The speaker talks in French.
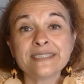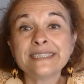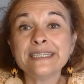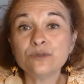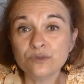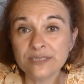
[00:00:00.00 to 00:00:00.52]

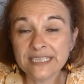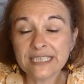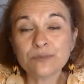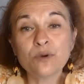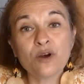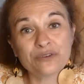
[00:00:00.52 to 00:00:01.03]
c'est
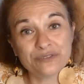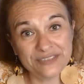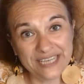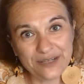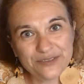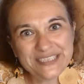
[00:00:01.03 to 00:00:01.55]
uniquement
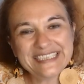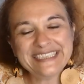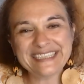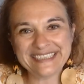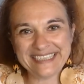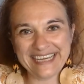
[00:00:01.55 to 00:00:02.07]
via le site
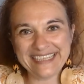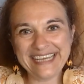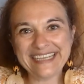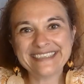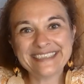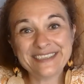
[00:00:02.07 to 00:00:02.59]

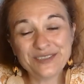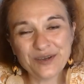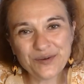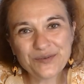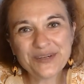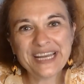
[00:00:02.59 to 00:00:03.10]
internet dans
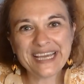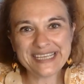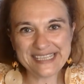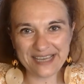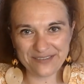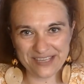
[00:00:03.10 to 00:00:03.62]
l'onglet
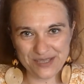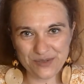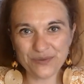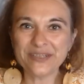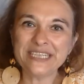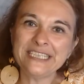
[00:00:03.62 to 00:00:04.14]

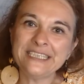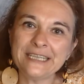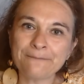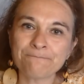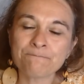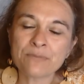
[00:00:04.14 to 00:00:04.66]
réservation en ligne.